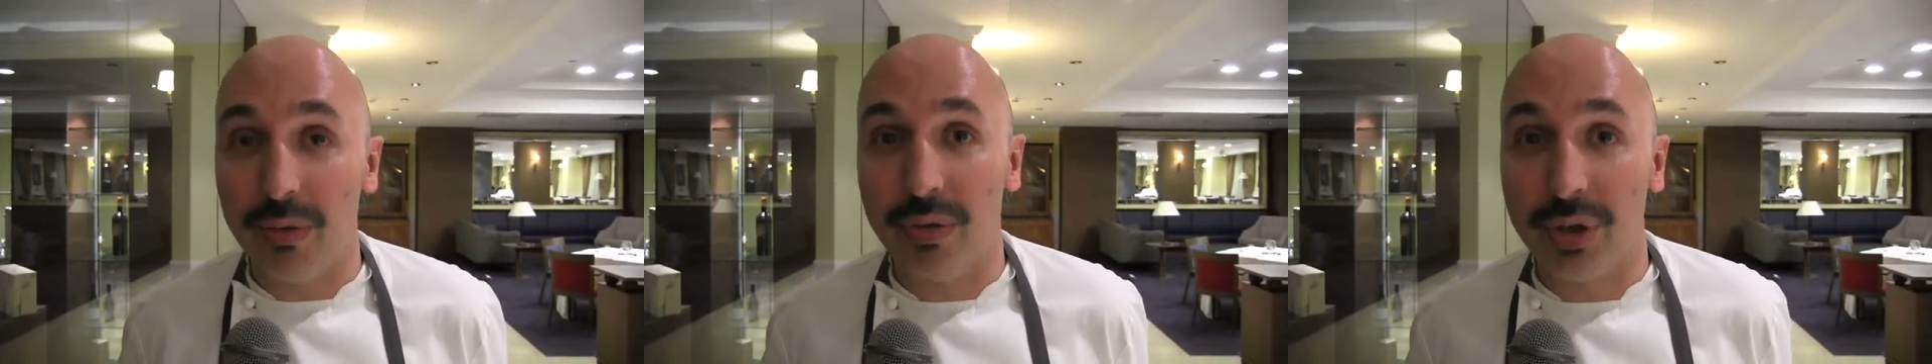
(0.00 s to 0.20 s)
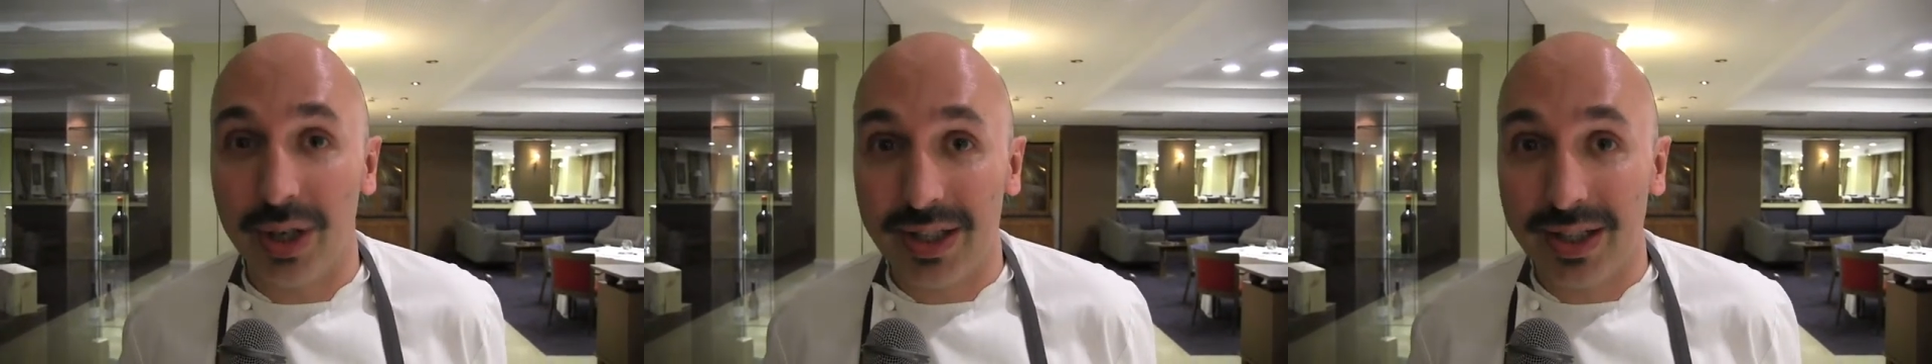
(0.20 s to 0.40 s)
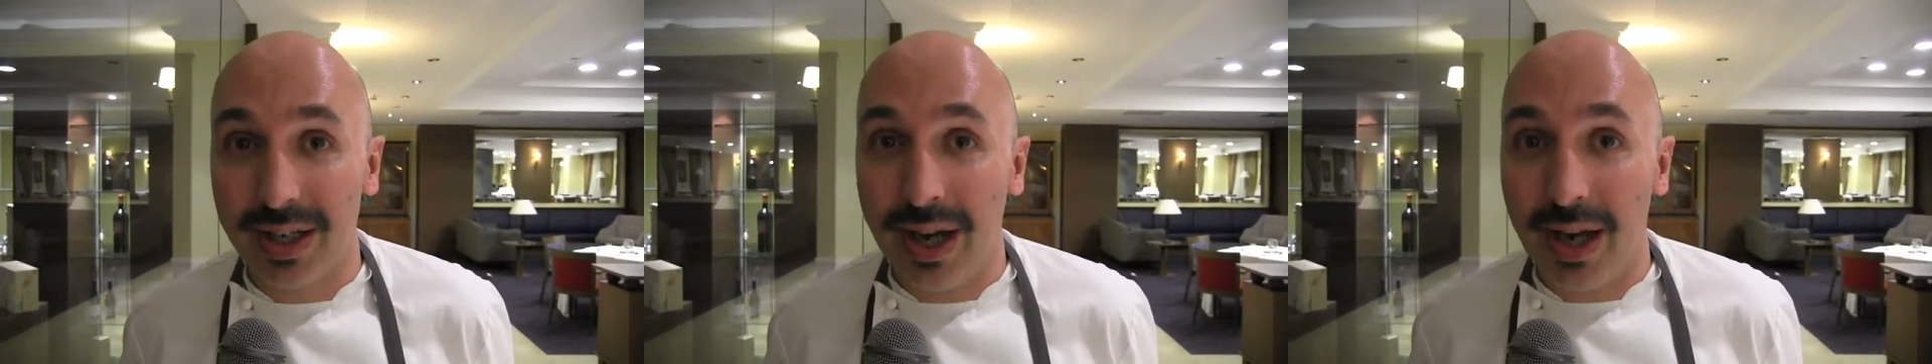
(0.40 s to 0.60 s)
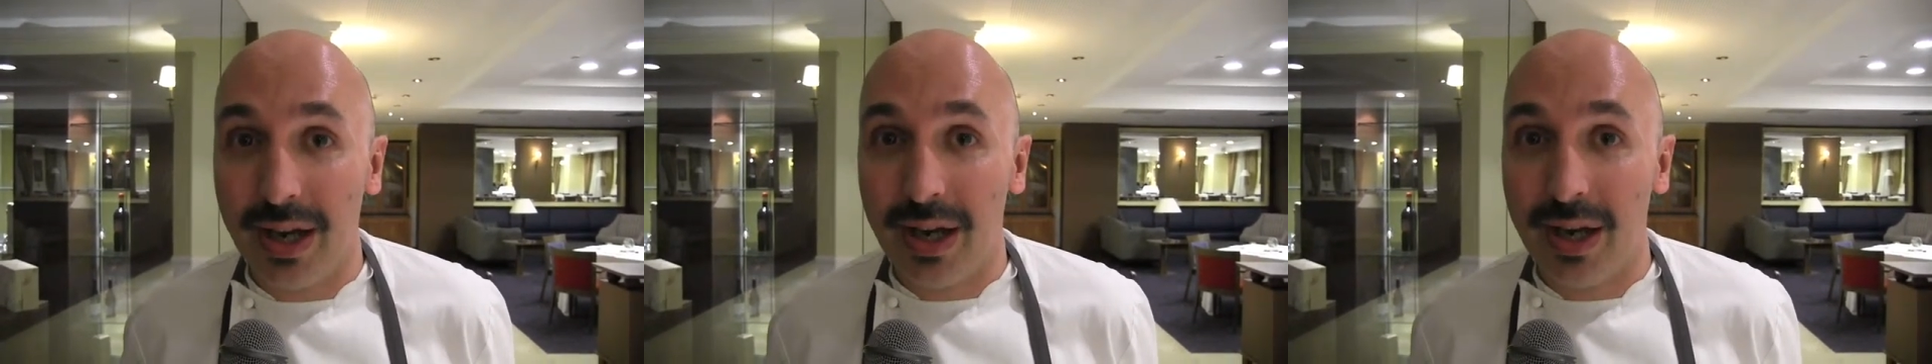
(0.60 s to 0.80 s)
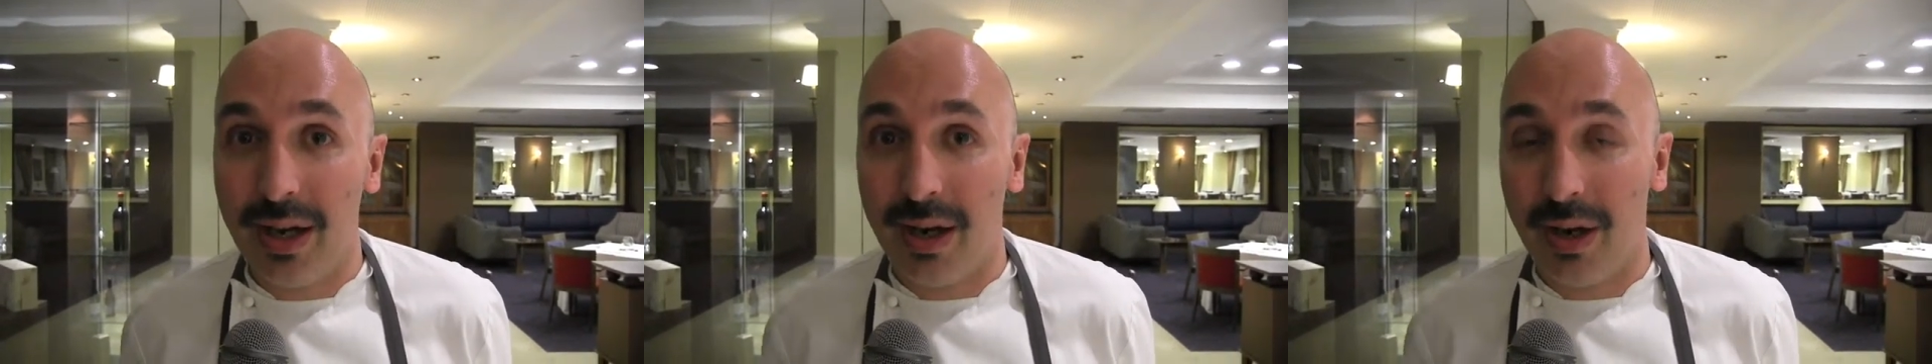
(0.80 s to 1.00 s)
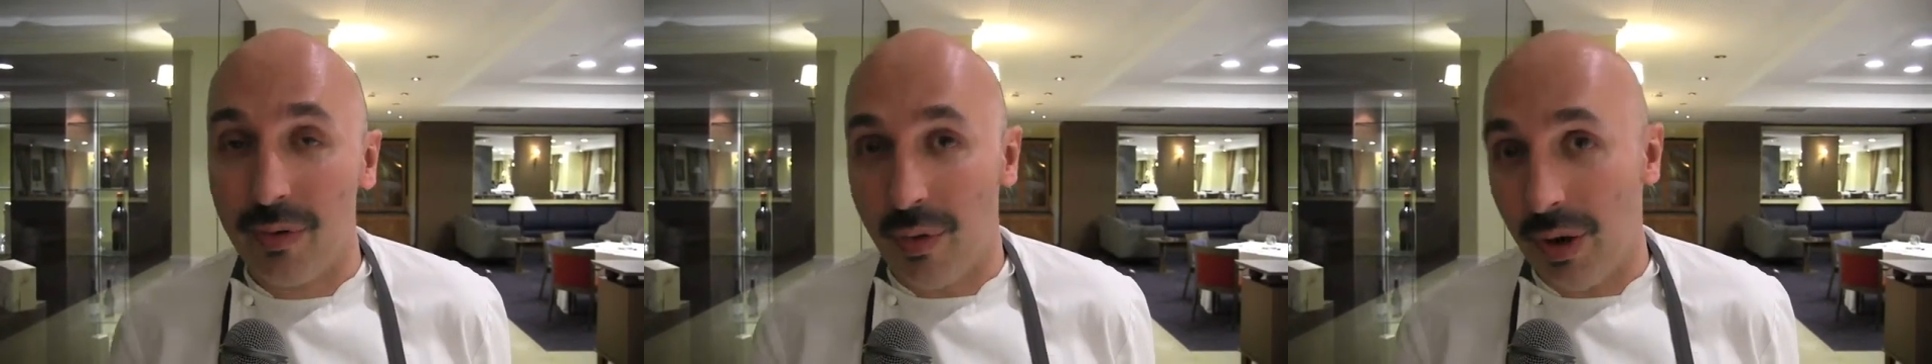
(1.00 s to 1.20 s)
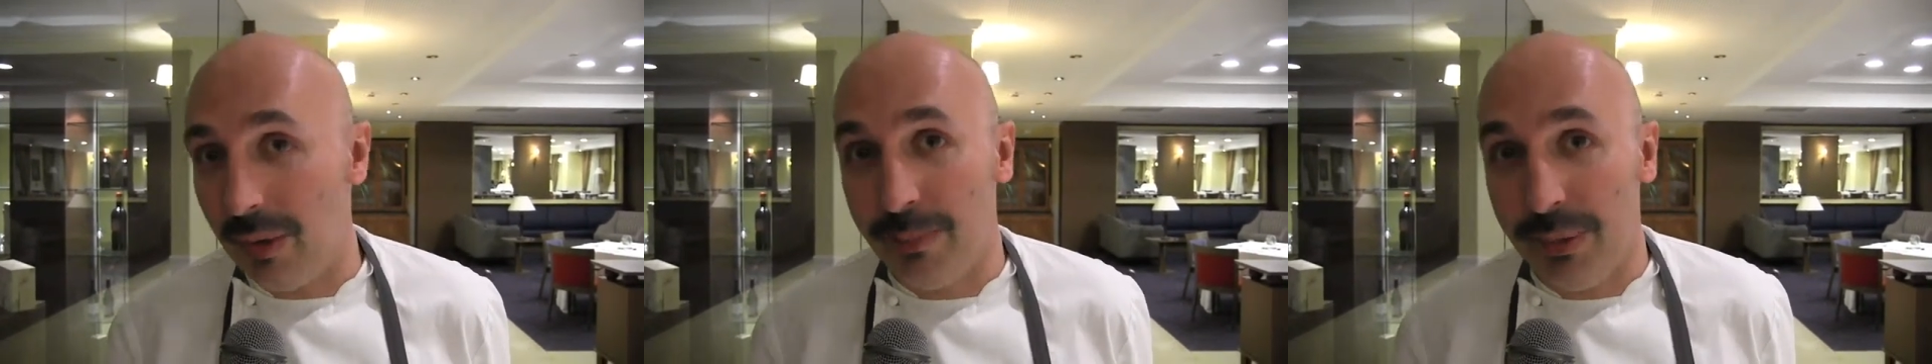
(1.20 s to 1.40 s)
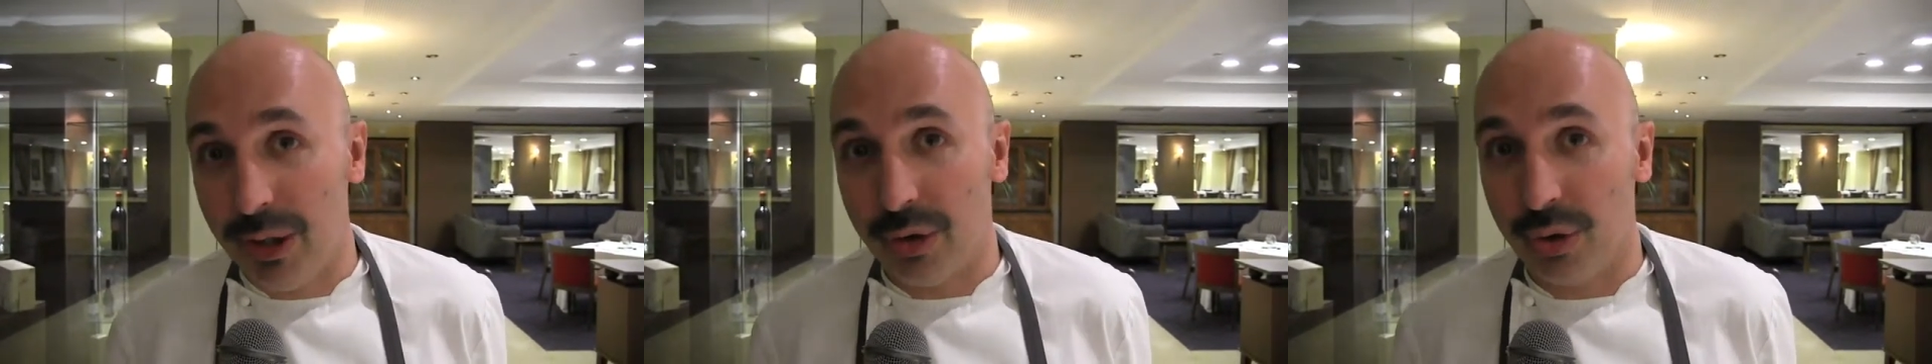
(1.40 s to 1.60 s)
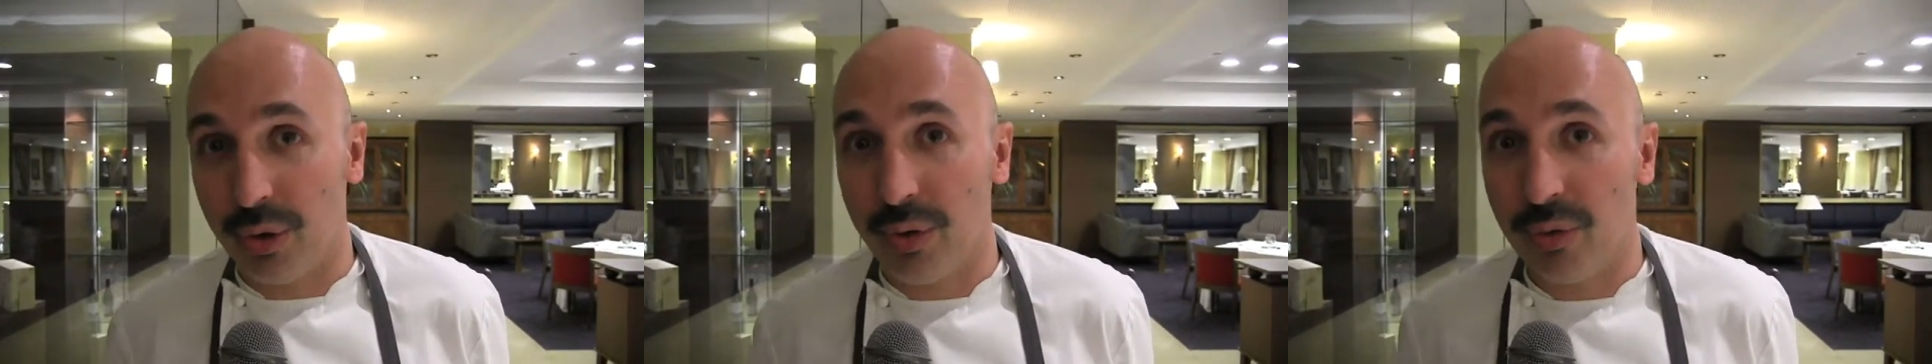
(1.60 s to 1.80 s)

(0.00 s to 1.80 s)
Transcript: GSH qua al Picciolo,